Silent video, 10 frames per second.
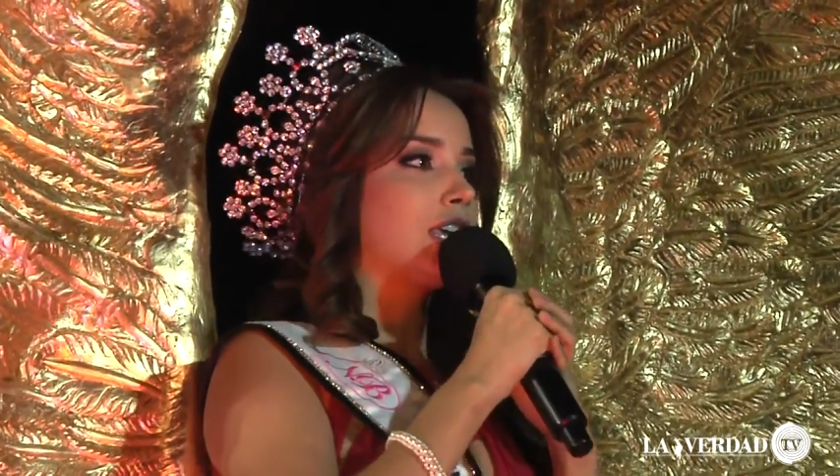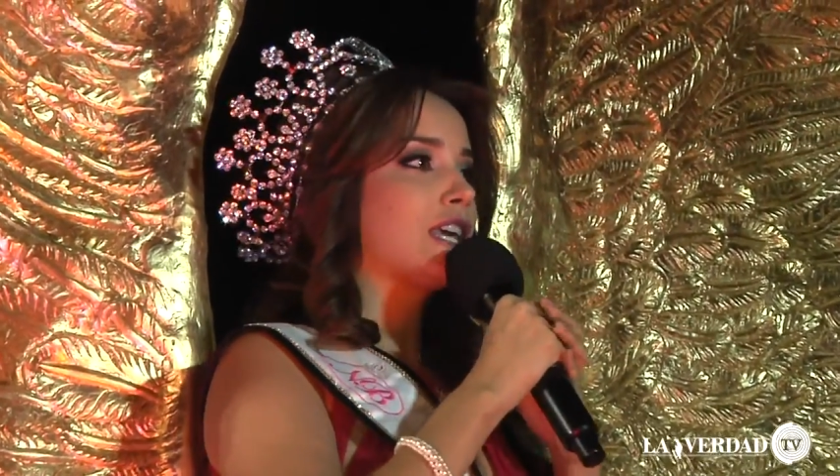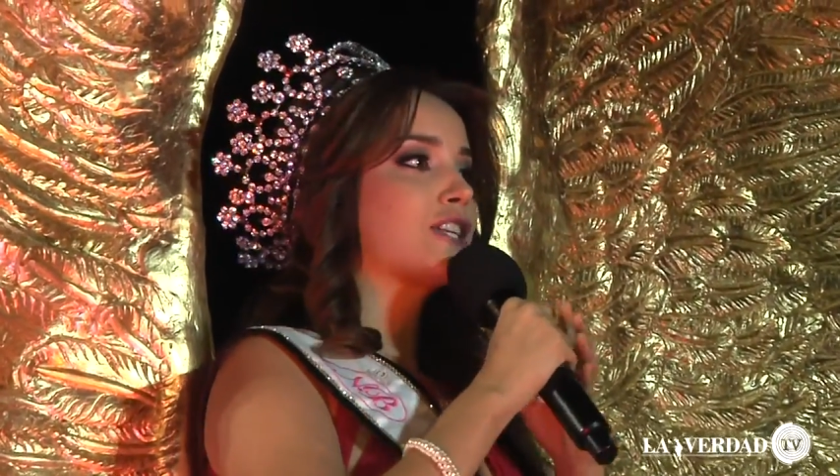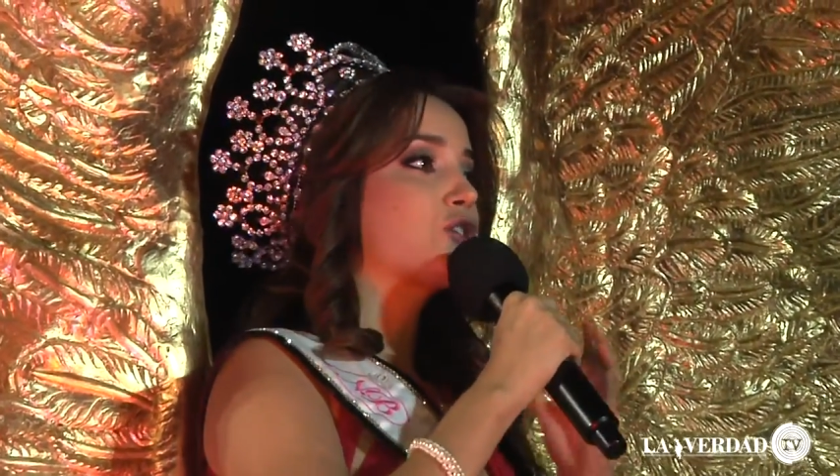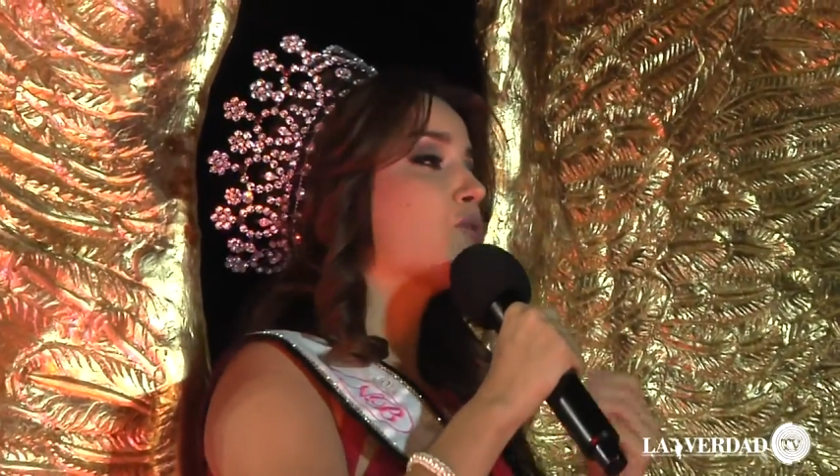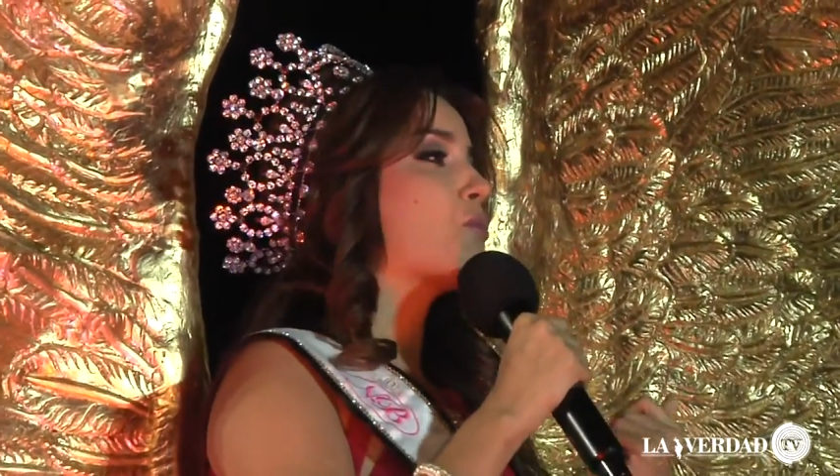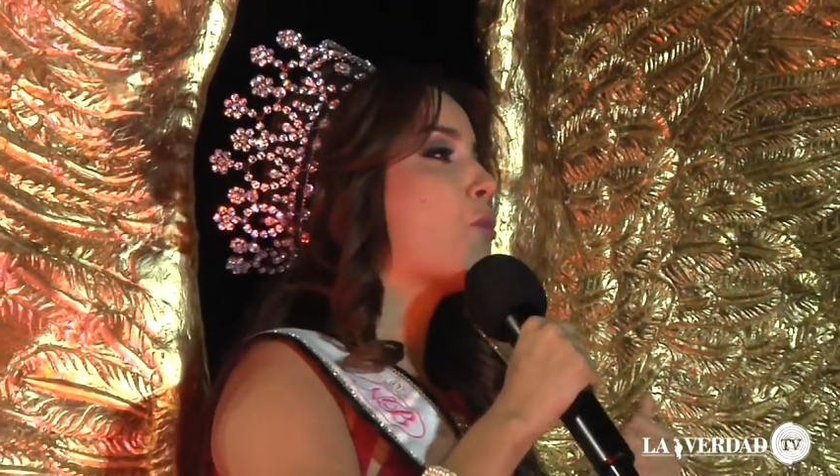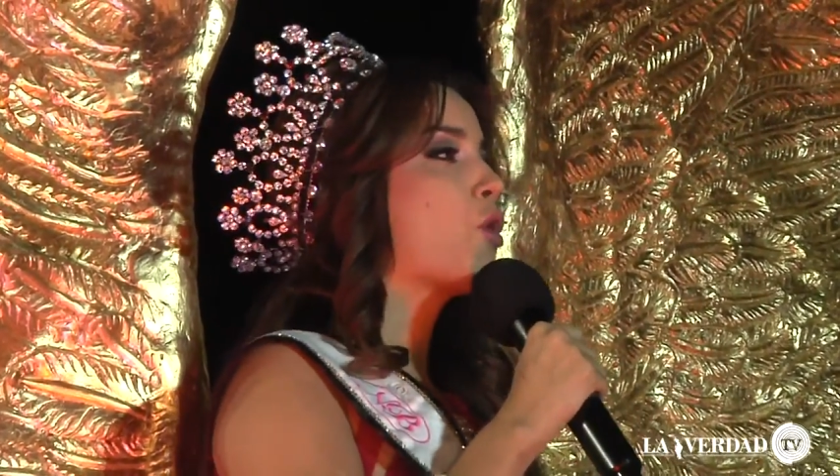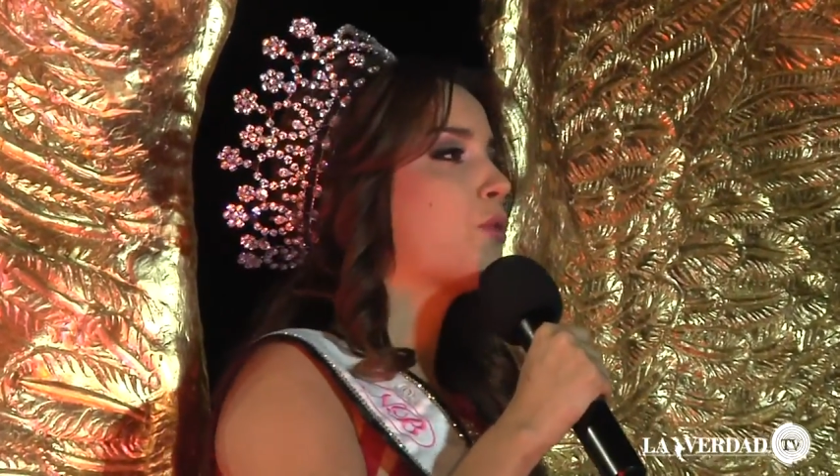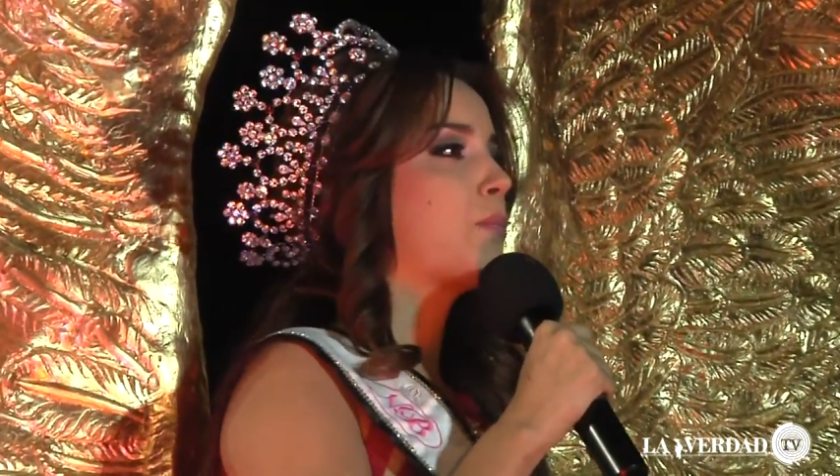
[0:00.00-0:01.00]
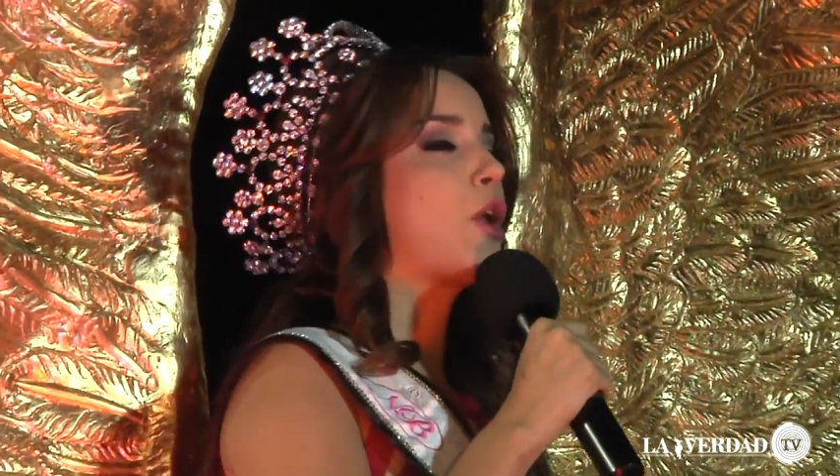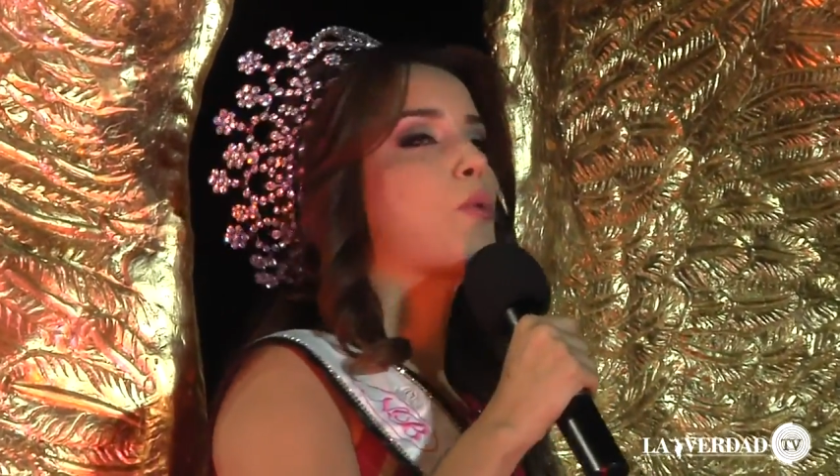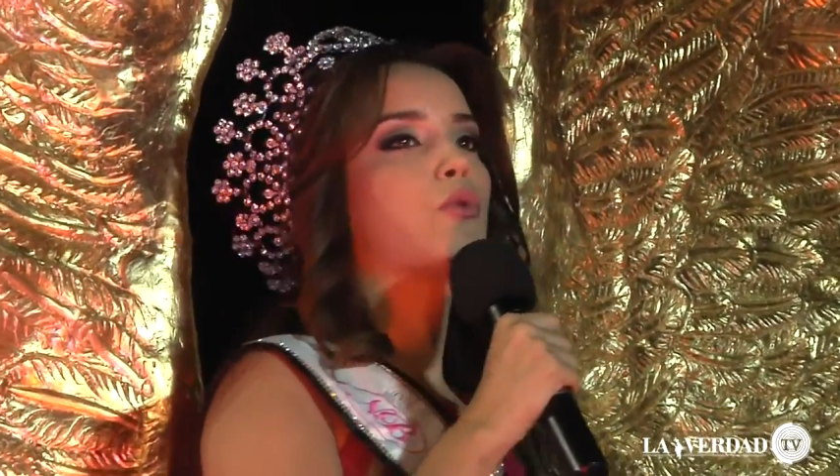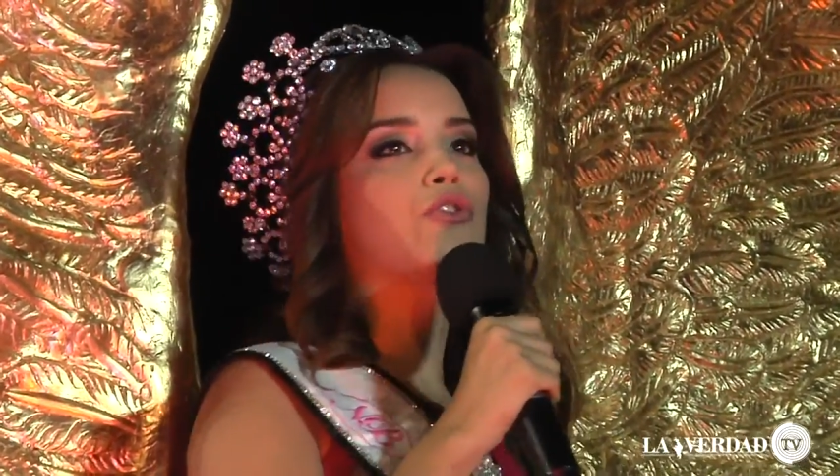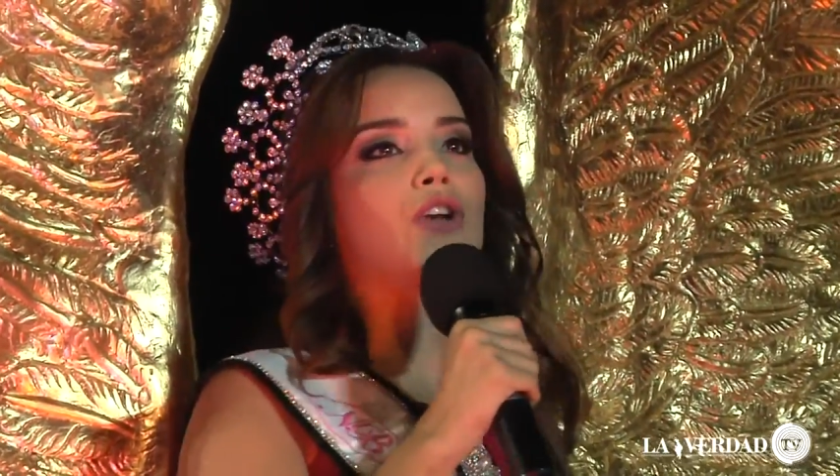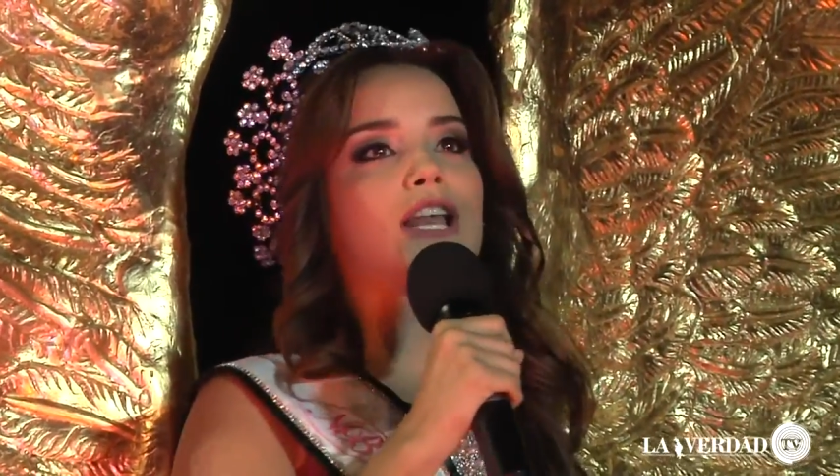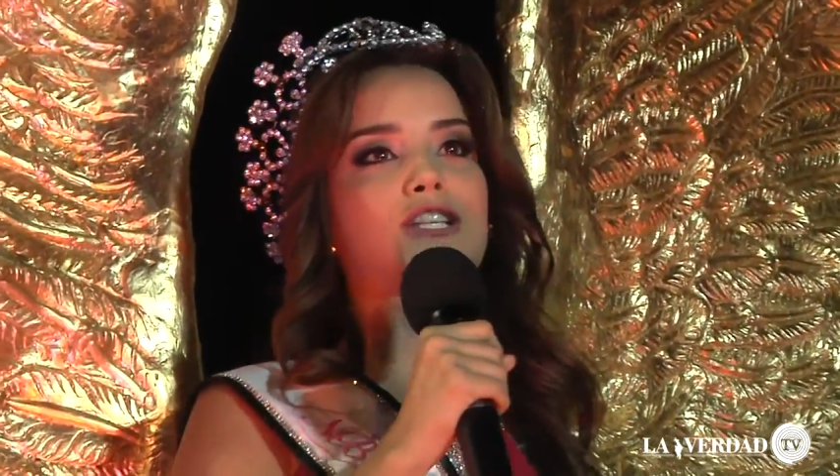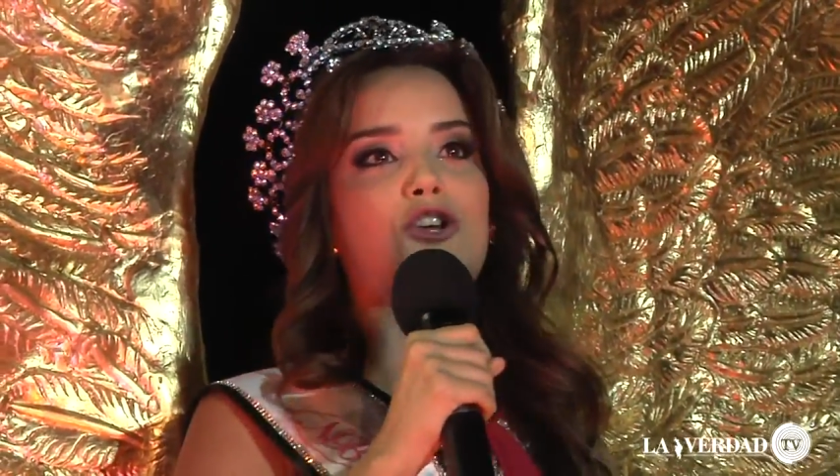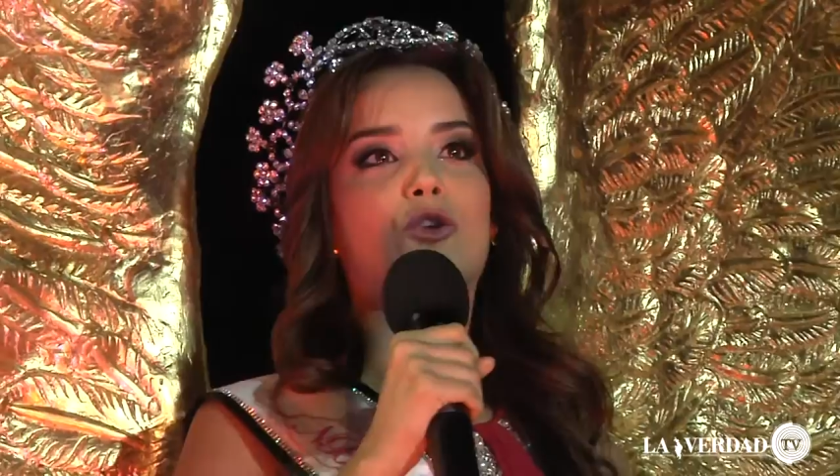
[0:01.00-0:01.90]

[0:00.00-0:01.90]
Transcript: Y estoy muy, pero muy feliz y